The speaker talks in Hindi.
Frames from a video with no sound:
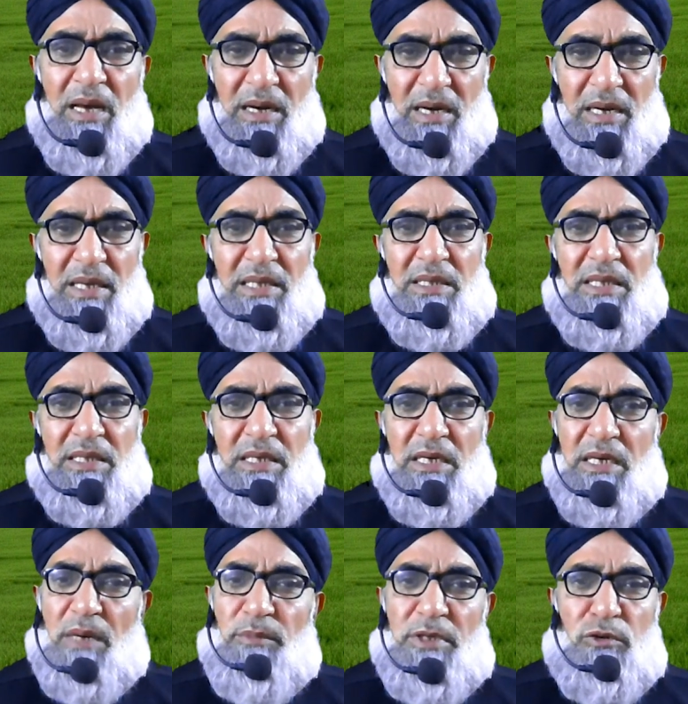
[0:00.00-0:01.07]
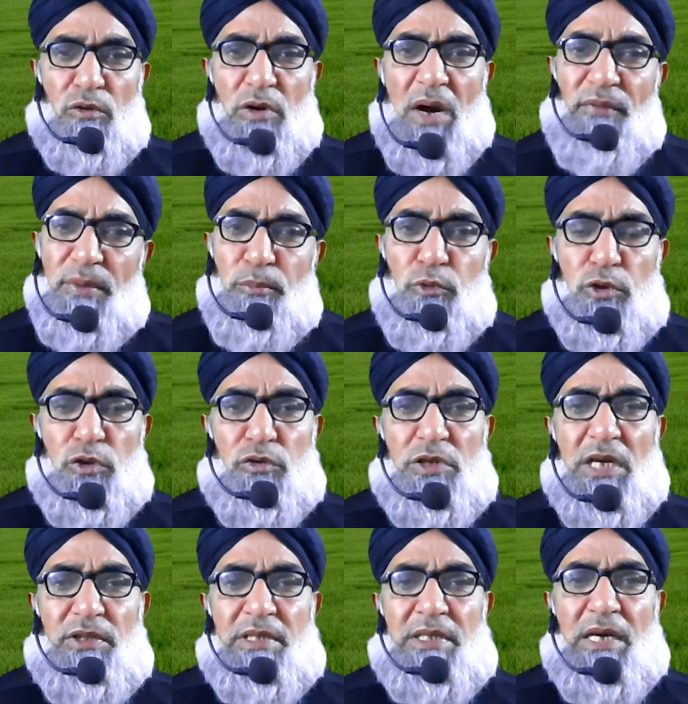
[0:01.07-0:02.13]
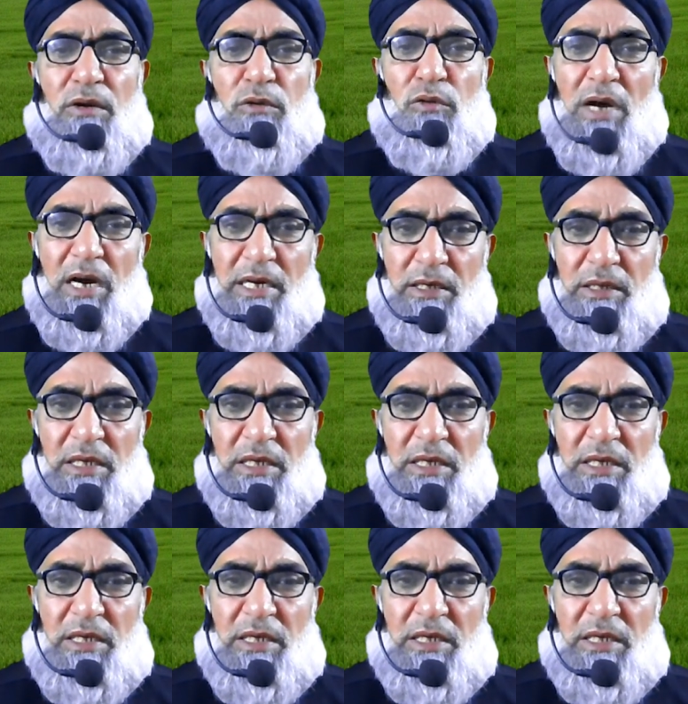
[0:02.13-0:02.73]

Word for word: करने से इसकी कमी तो काफ़ी पूरी हो जाती है खुराक